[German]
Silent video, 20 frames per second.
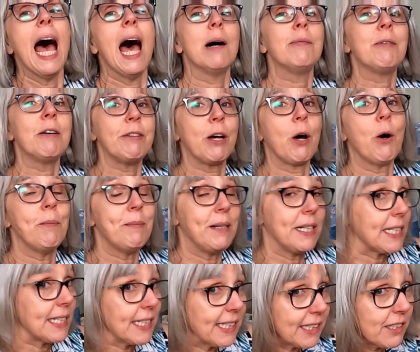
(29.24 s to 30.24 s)
Aber wir räumen
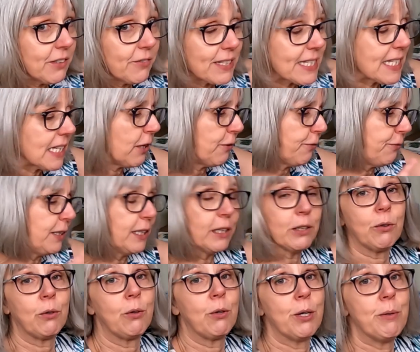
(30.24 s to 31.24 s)
nicht irgendwas auf, wir
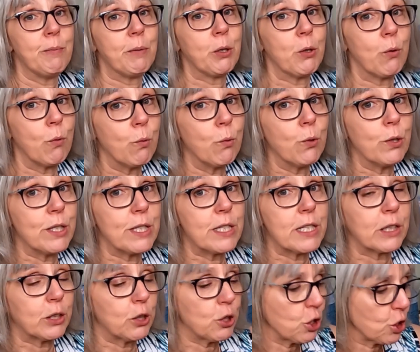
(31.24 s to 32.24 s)
räumen
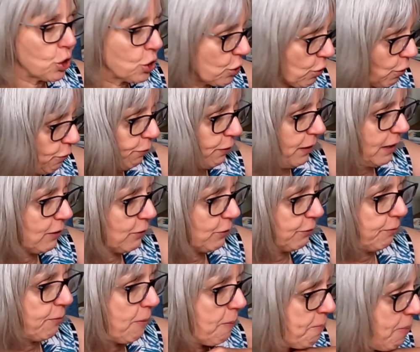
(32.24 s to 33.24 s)
unsere Stoffe
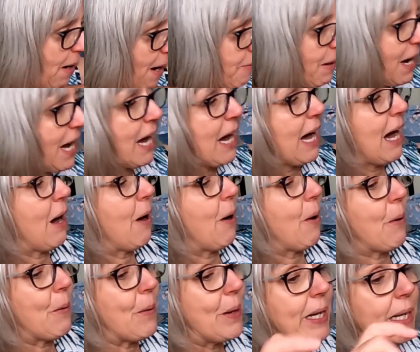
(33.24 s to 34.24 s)
auf.
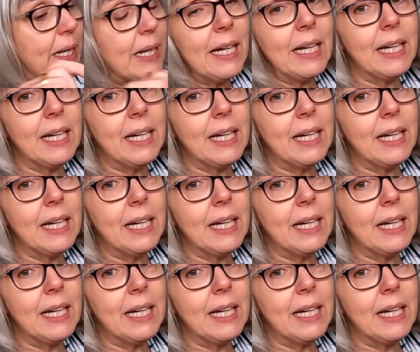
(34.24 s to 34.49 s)
Pabau!